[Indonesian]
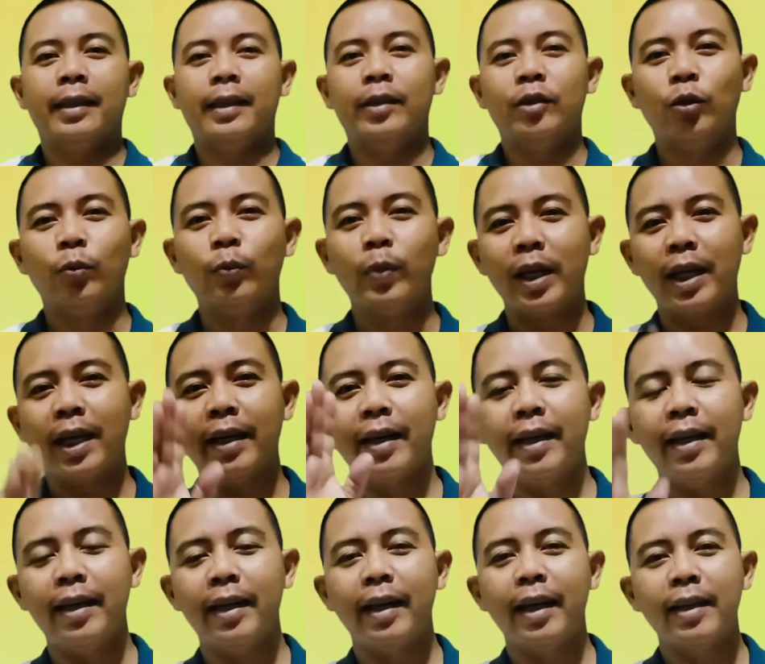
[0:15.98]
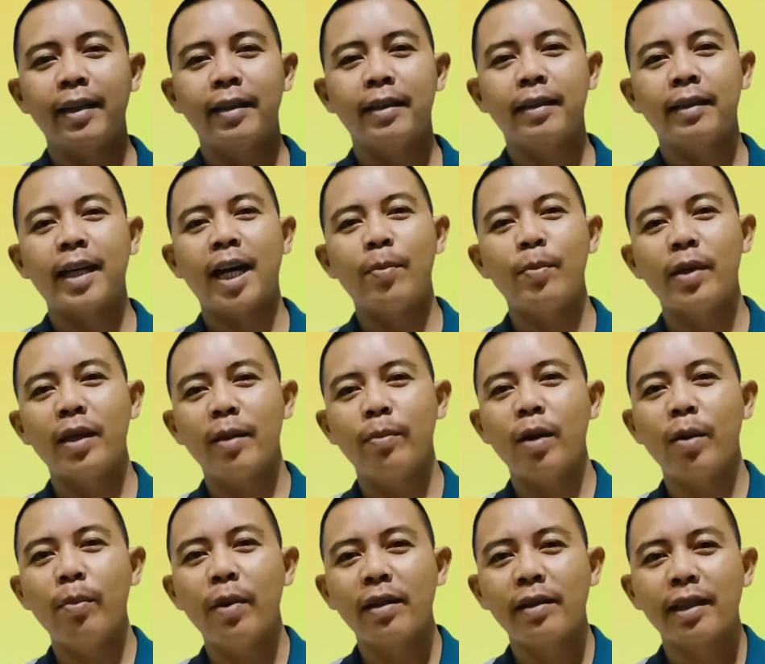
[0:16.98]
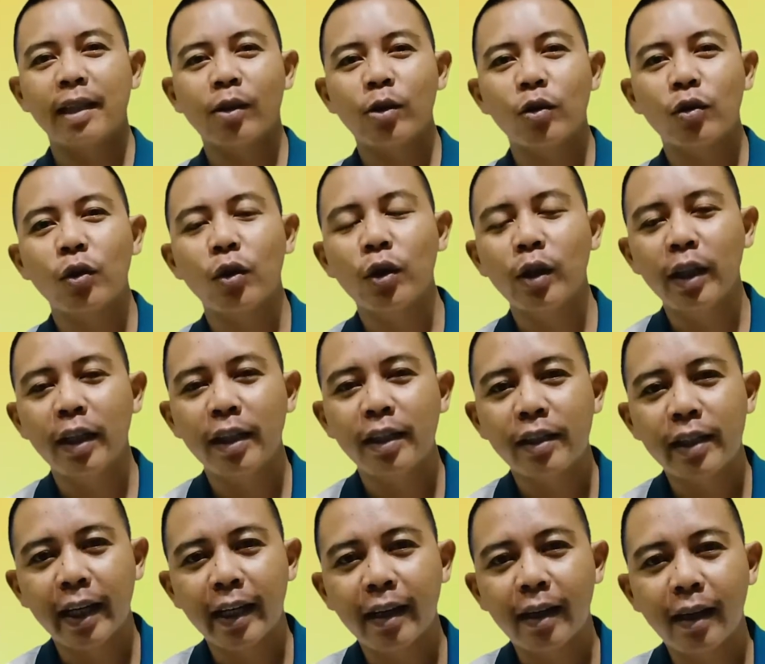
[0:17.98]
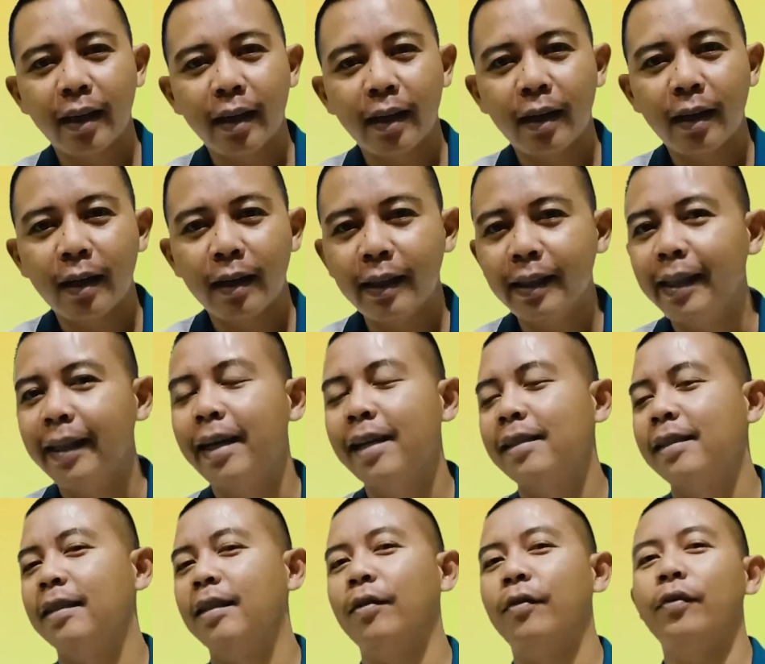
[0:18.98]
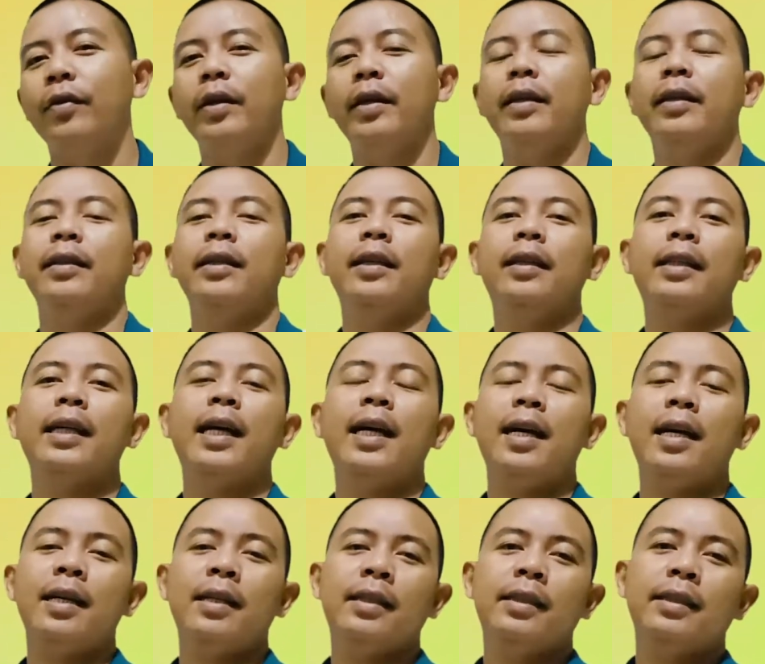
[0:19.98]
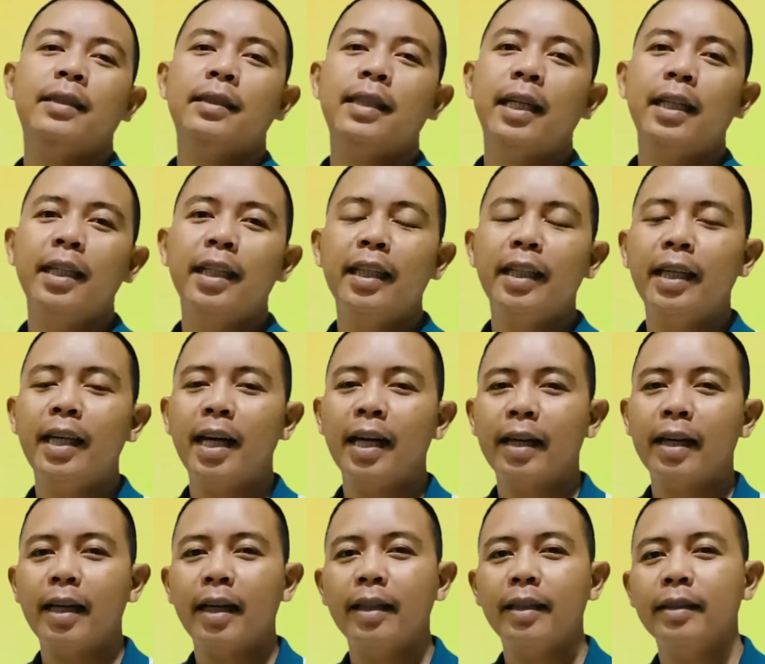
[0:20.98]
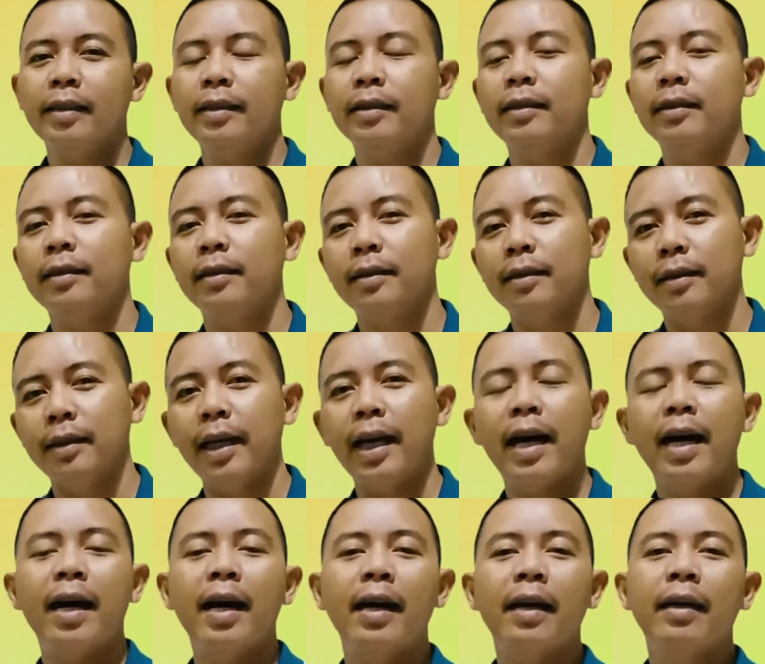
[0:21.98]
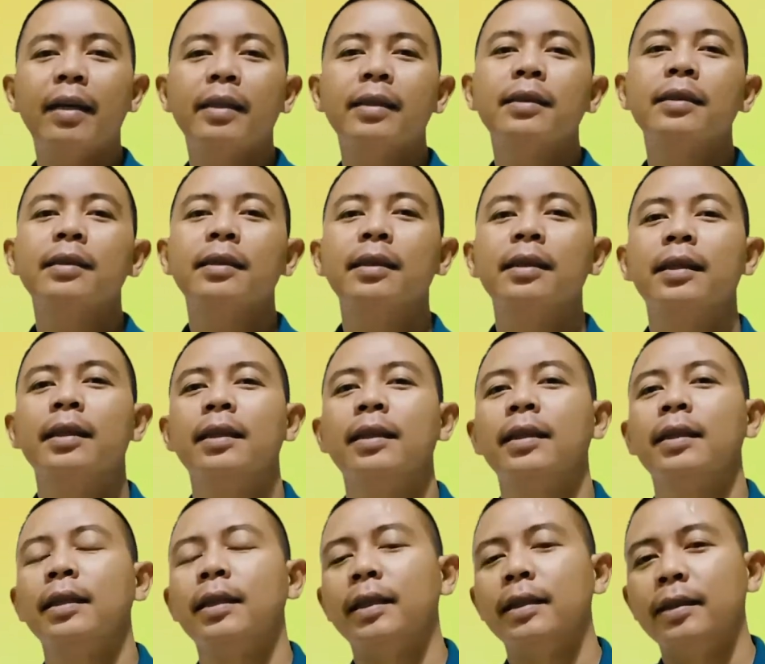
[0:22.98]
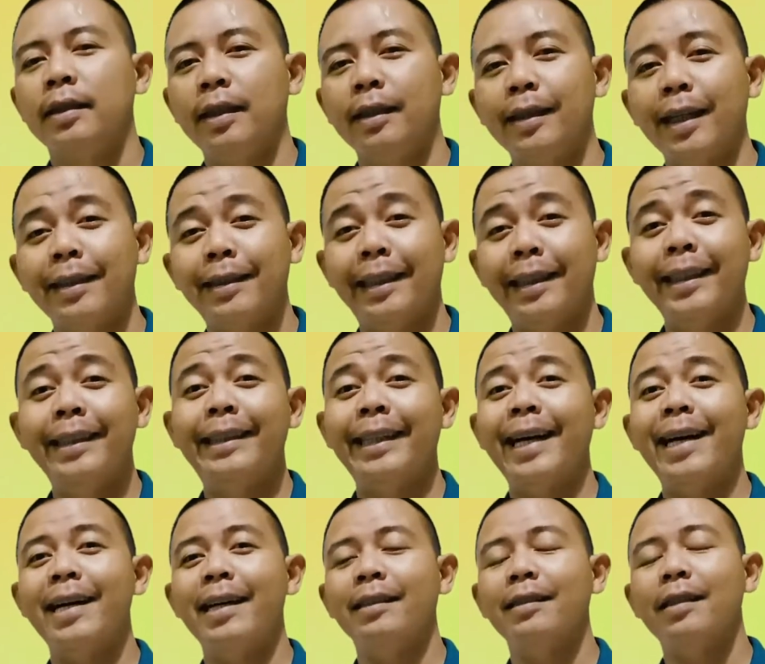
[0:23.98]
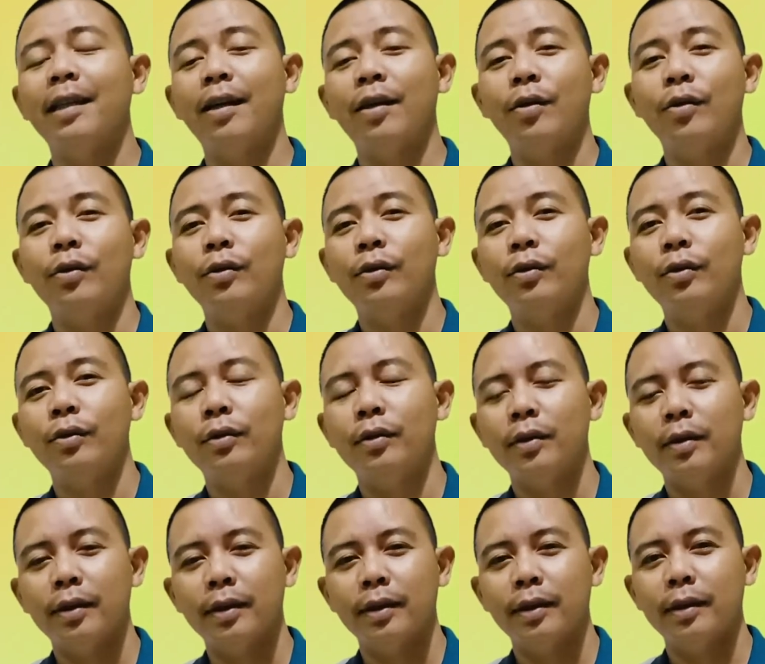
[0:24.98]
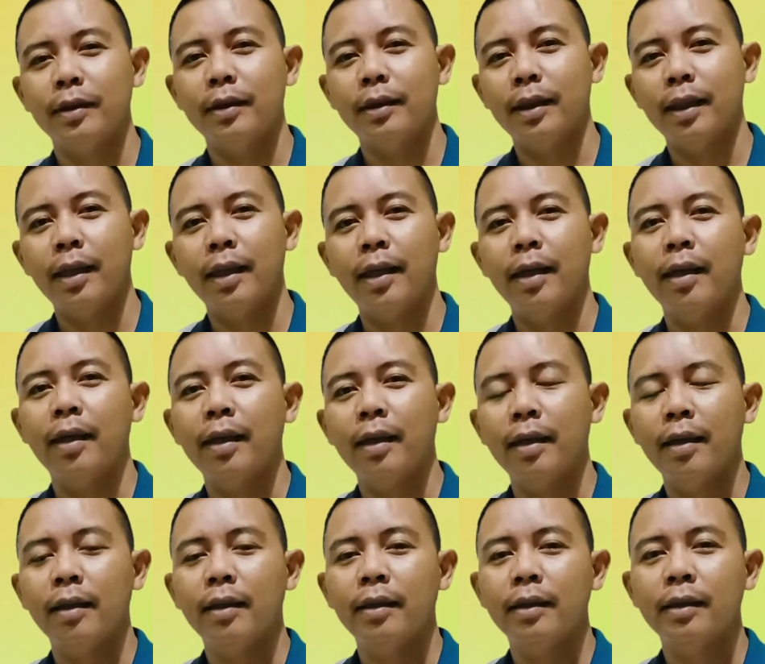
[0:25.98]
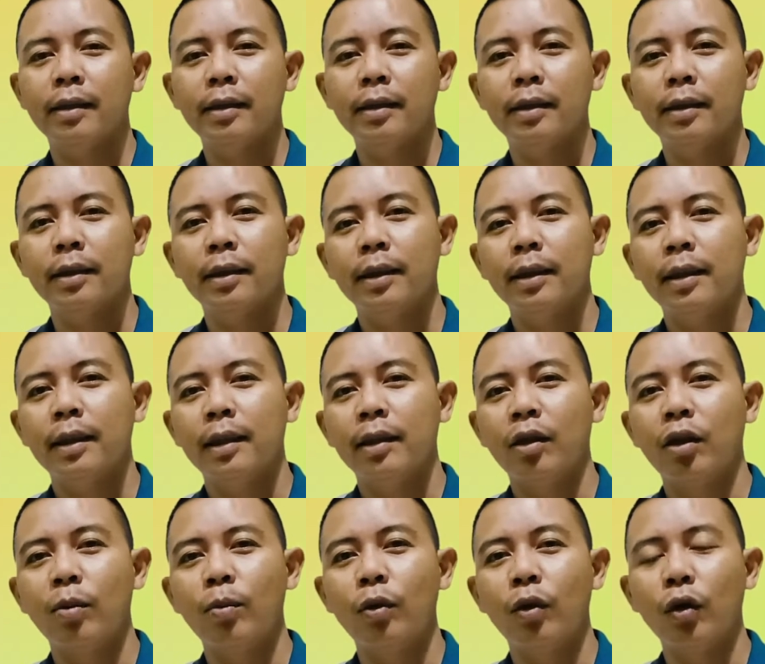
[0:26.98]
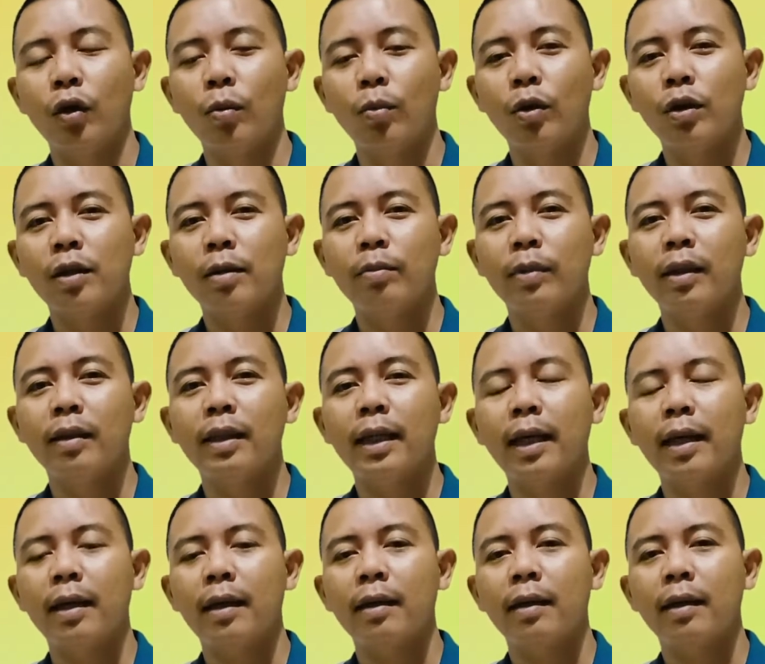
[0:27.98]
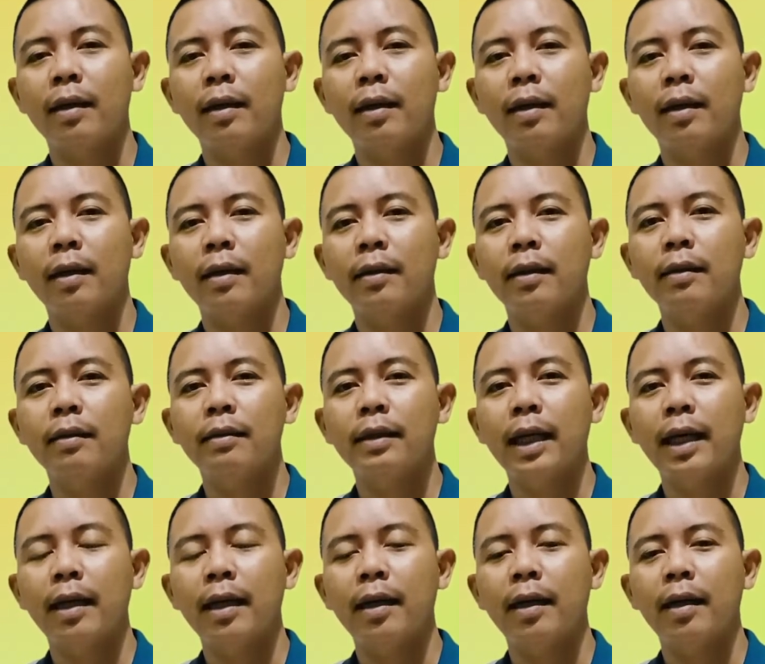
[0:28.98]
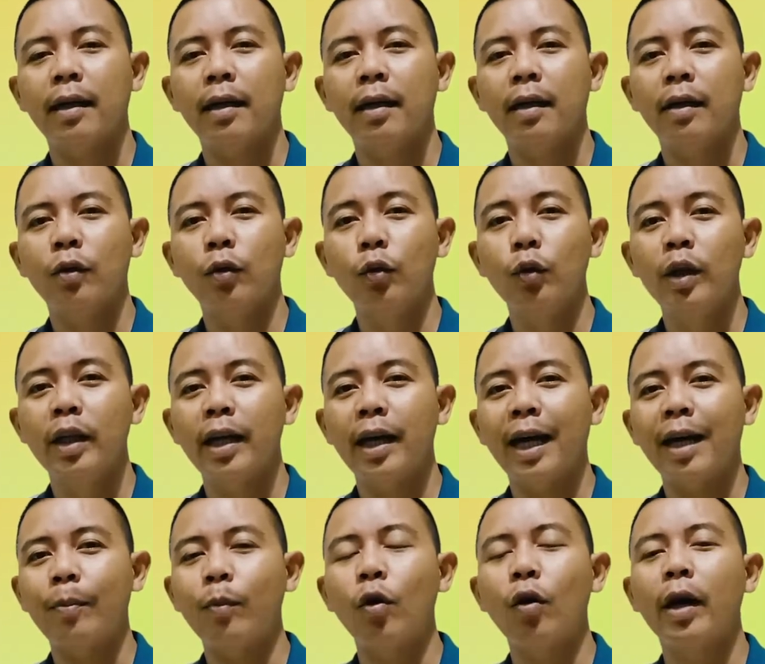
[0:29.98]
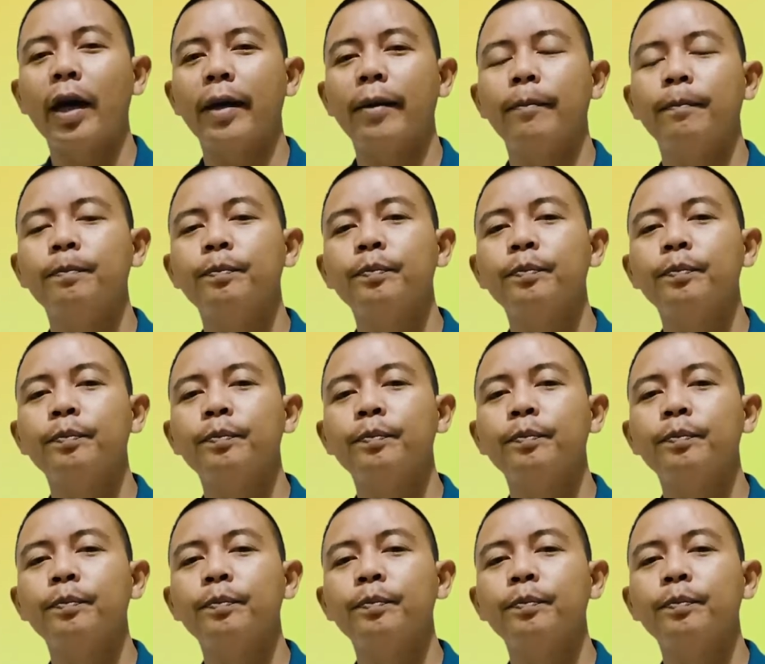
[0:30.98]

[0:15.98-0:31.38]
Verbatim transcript: Jumpa lagi dengan kami Bambang Santoso di channel Litigasi TV Kita kali ini akan ya cerita-cerita atau eh, ngobrol-ngobrol uh, sebentar tentang dunia advokat